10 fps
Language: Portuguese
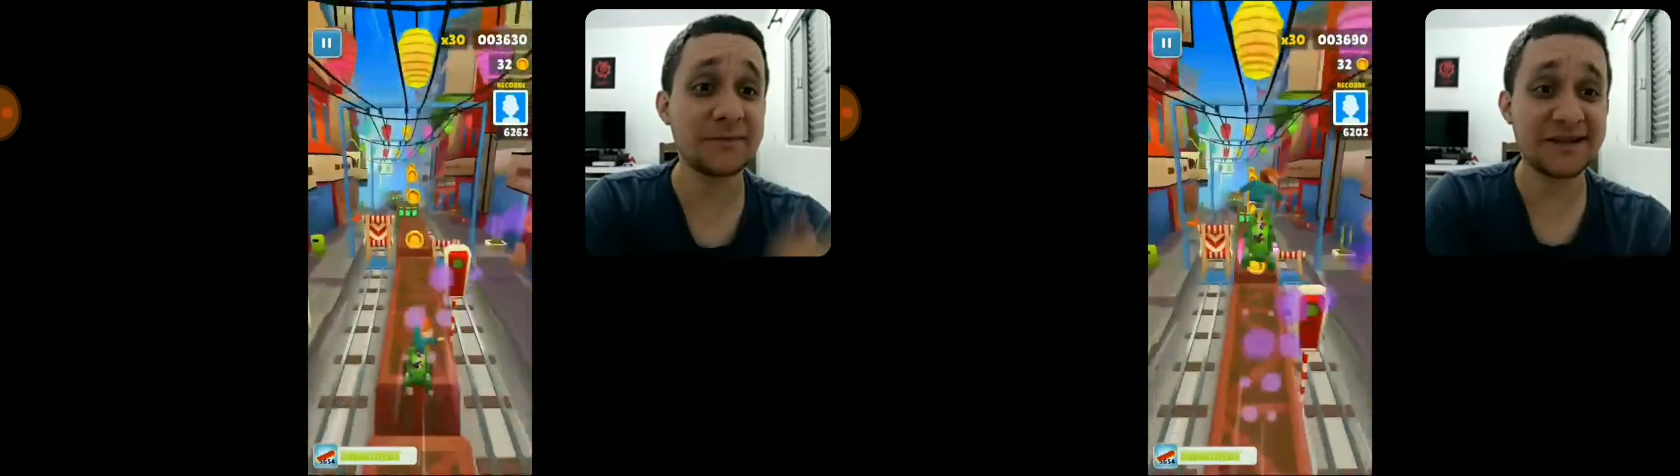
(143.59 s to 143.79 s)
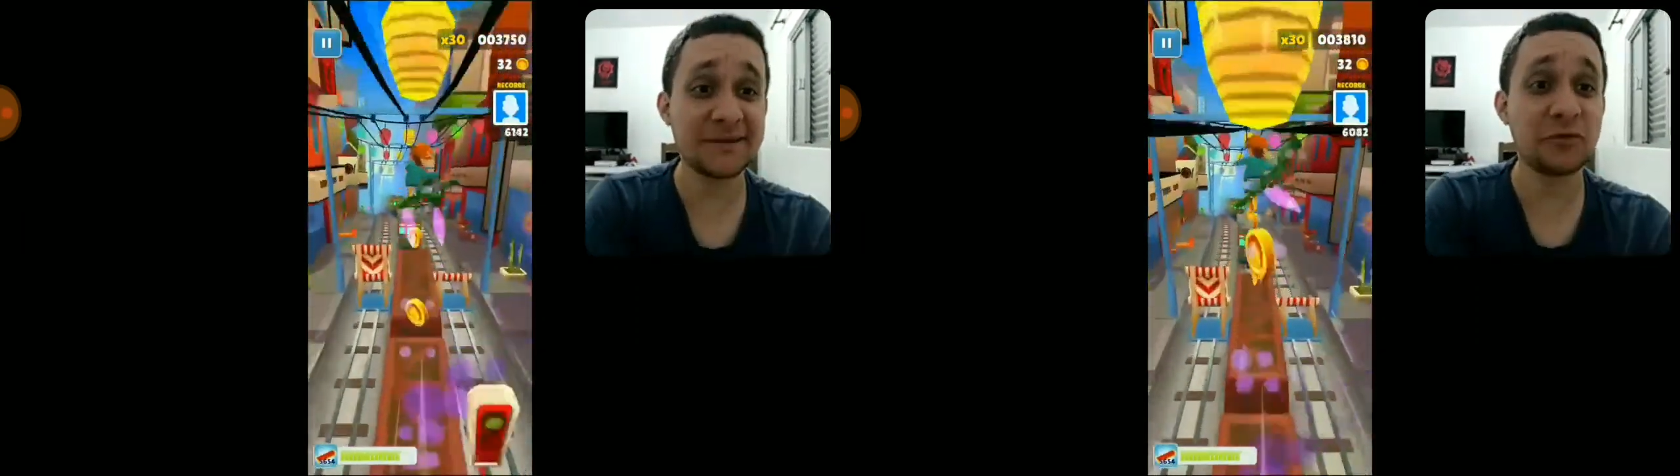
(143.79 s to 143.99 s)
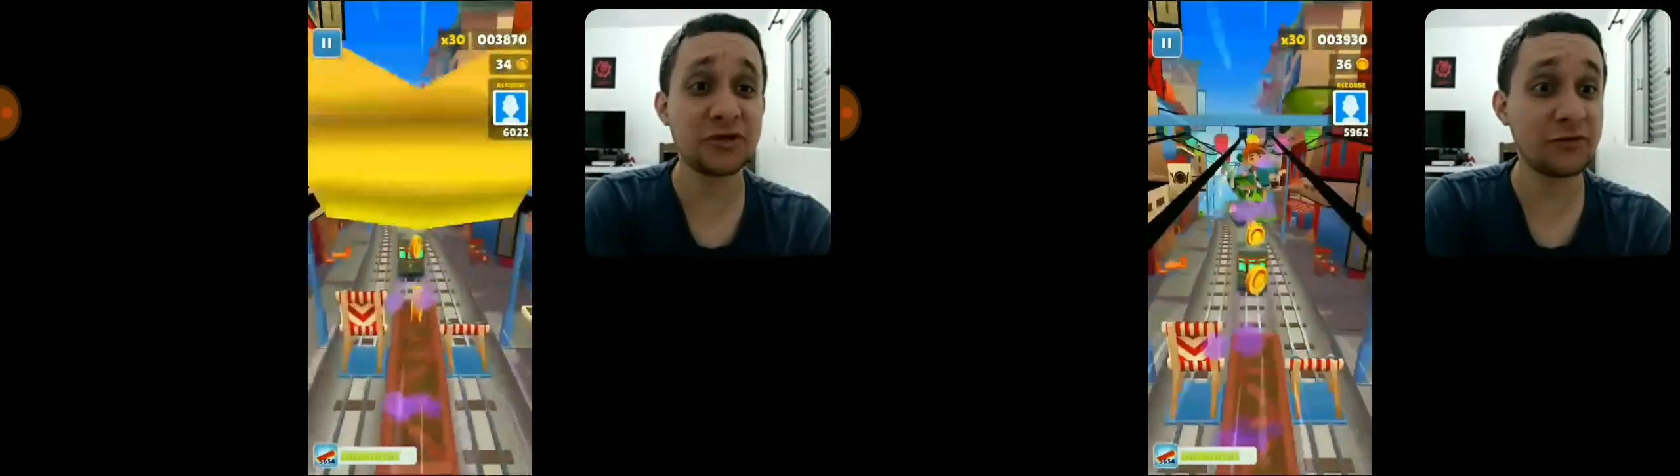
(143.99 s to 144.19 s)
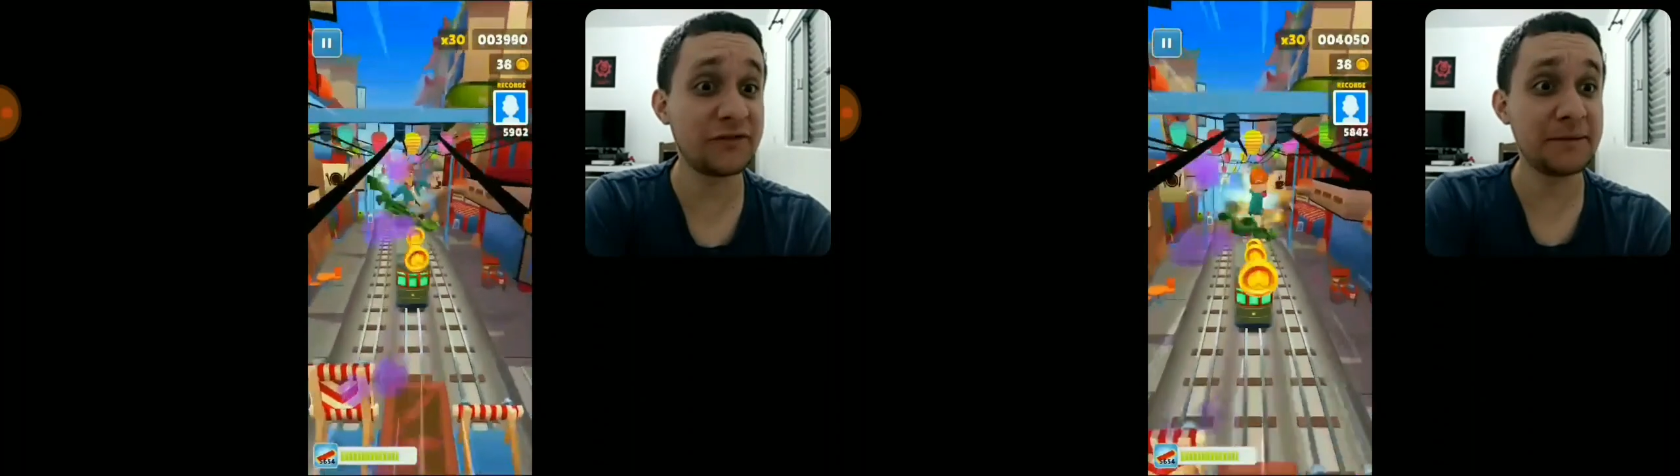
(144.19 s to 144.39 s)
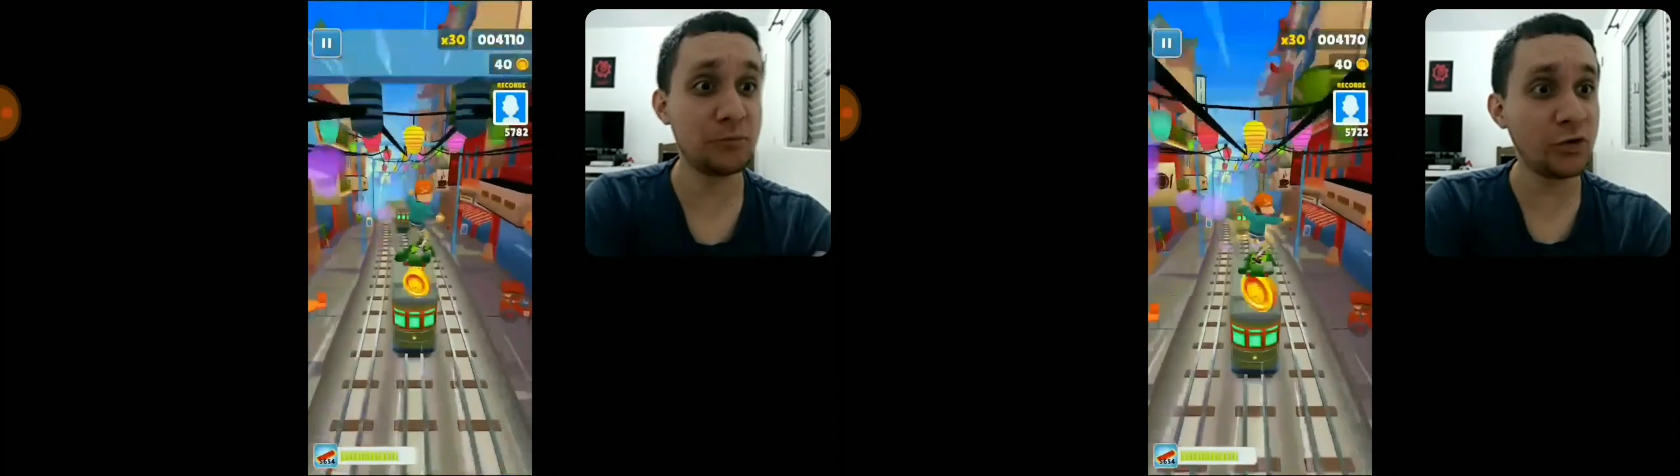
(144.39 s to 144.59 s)
mas depois que eu
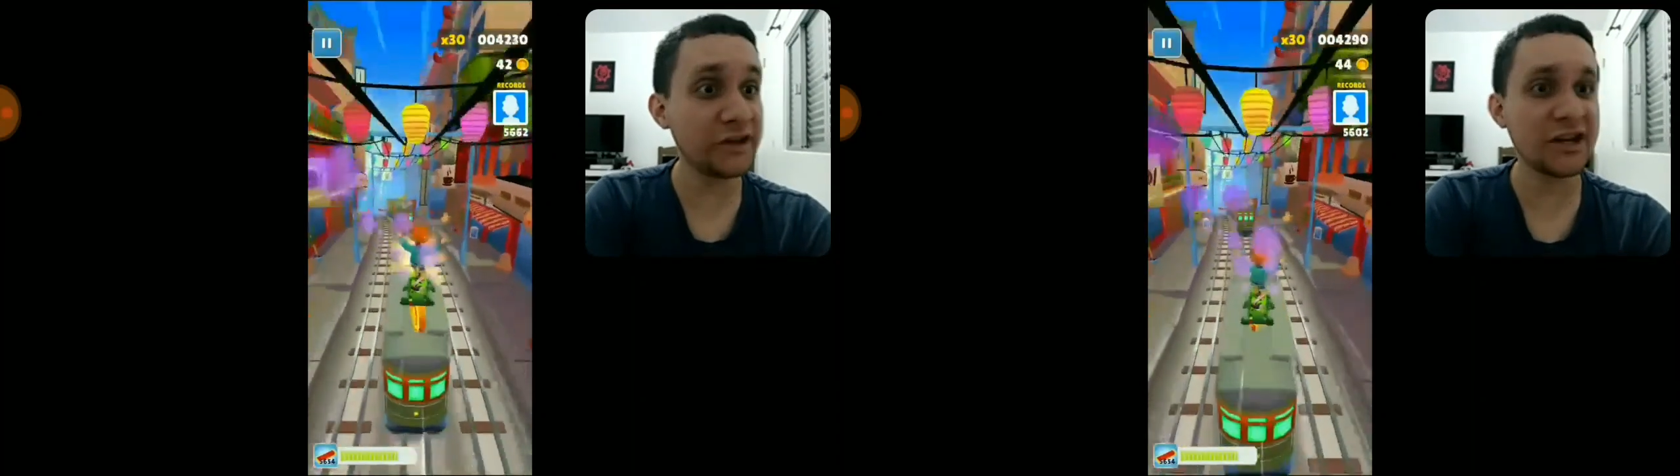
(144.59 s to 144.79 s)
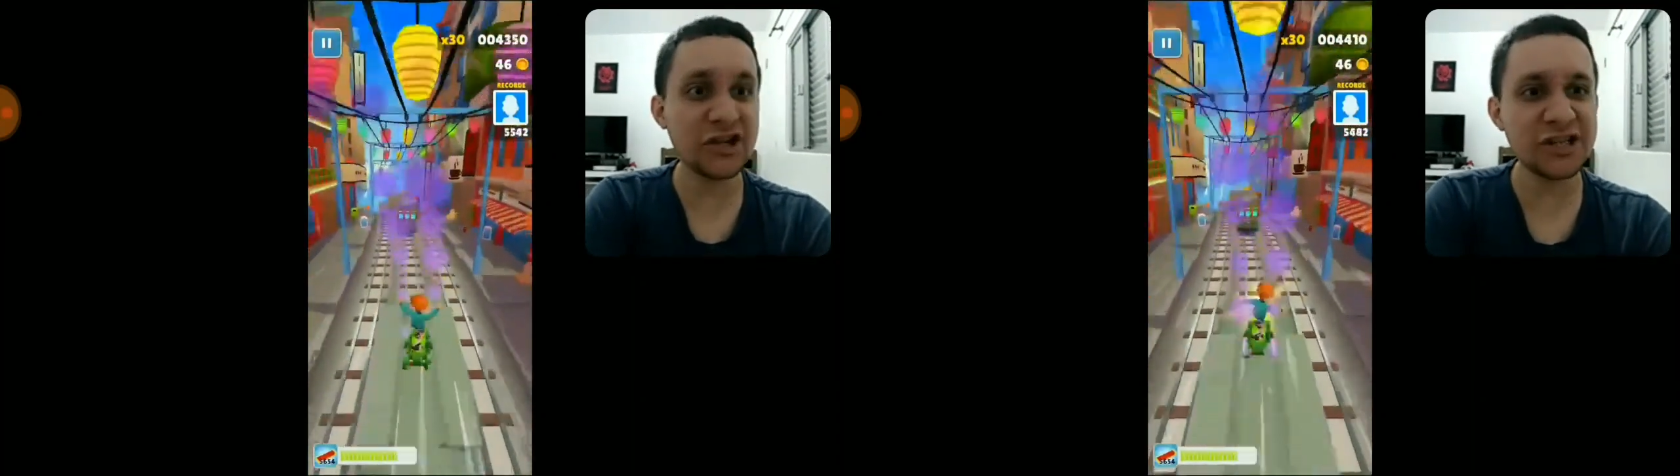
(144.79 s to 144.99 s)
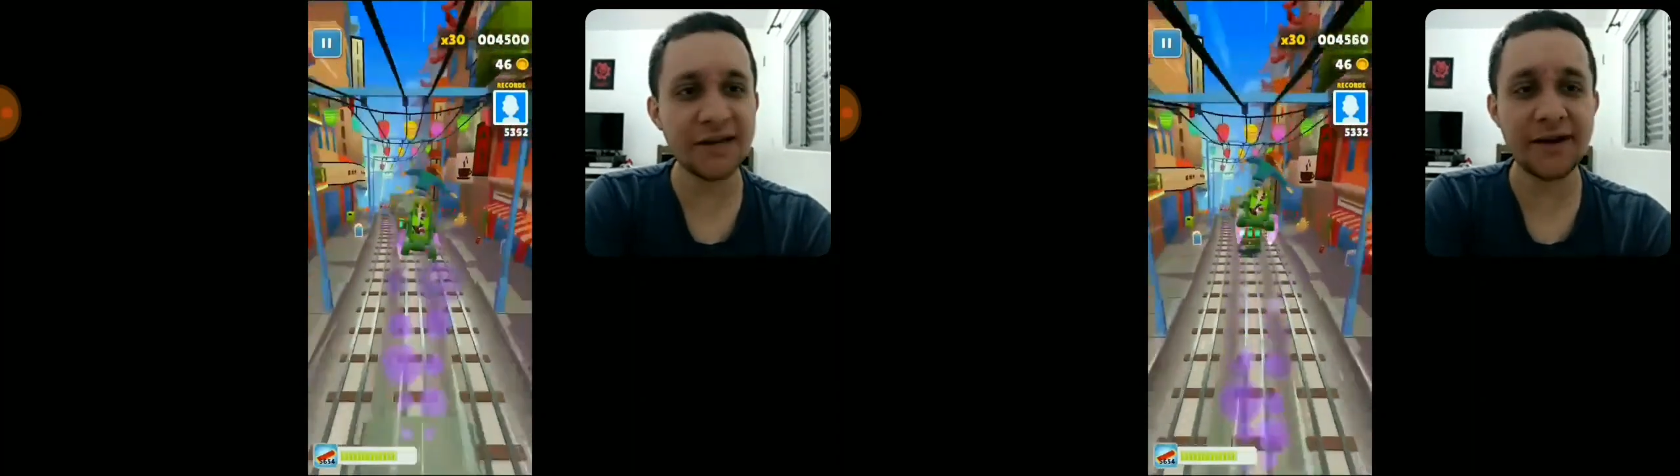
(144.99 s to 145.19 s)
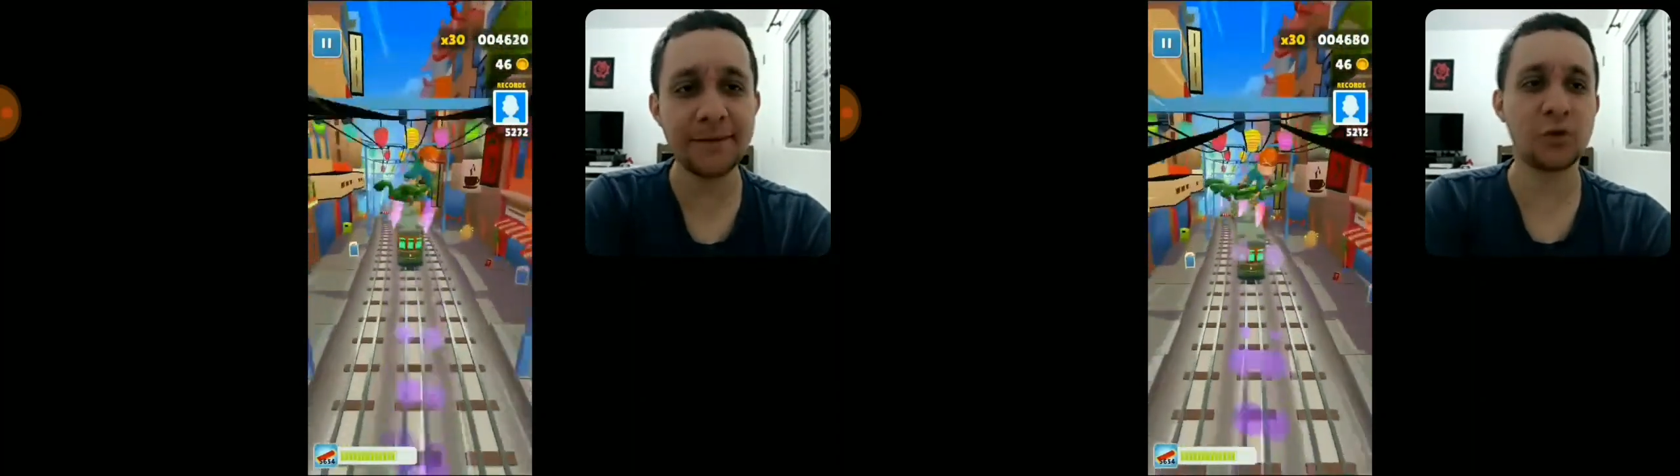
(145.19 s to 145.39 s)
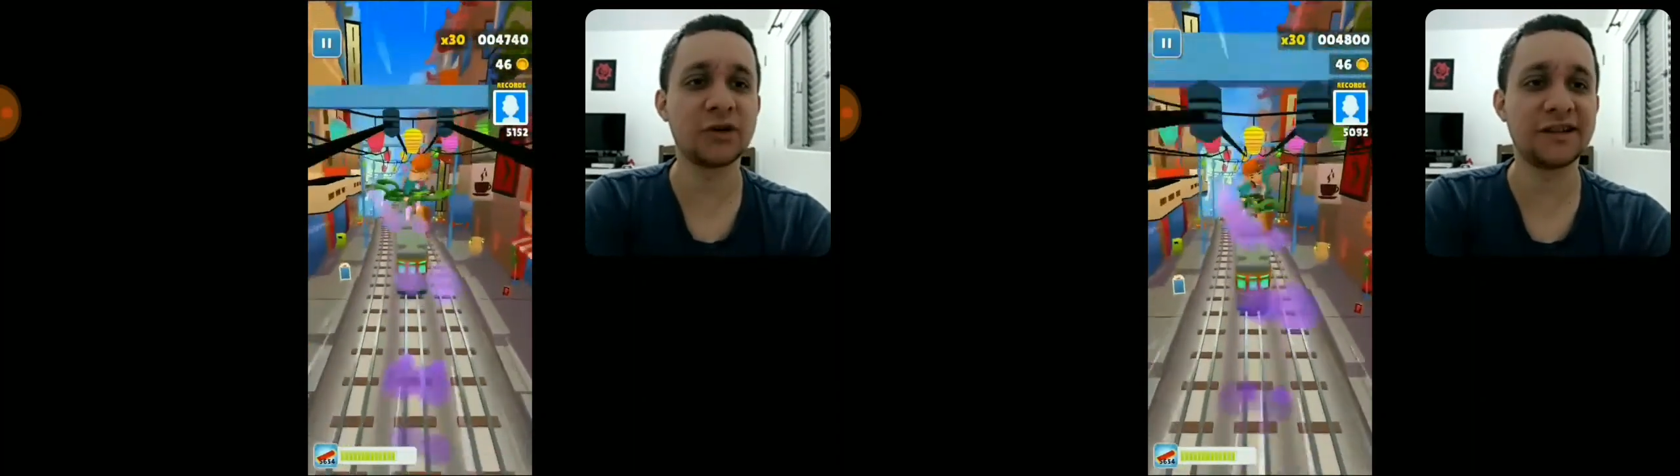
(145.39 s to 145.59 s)
vi que muita gente tava
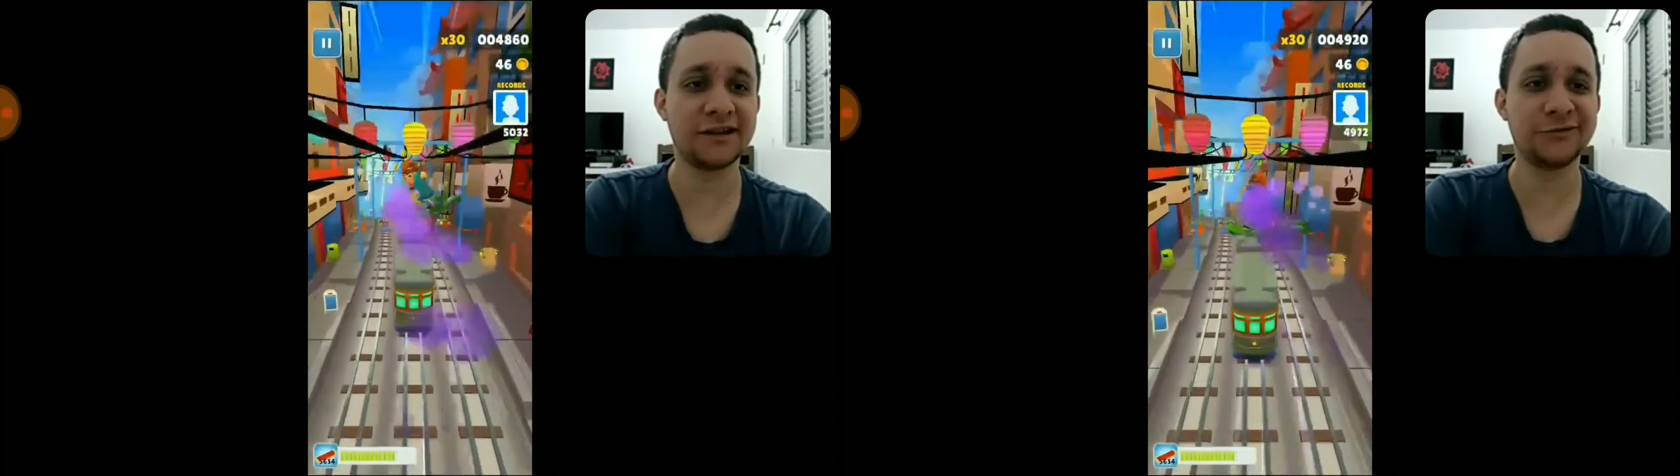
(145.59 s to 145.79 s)
reportando